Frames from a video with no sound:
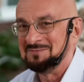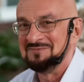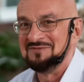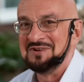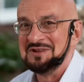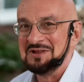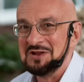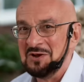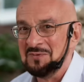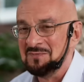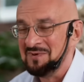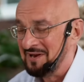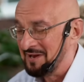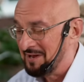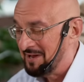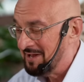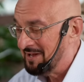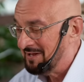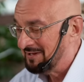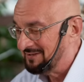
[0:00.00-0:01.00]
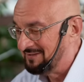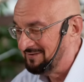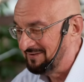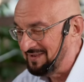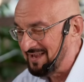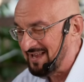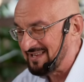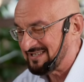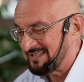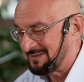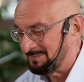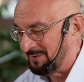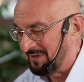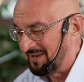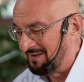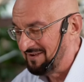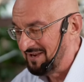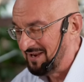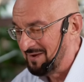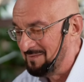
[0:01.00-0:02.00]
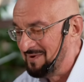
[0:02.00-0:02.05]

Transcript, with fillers: бы вы не любили. 12,5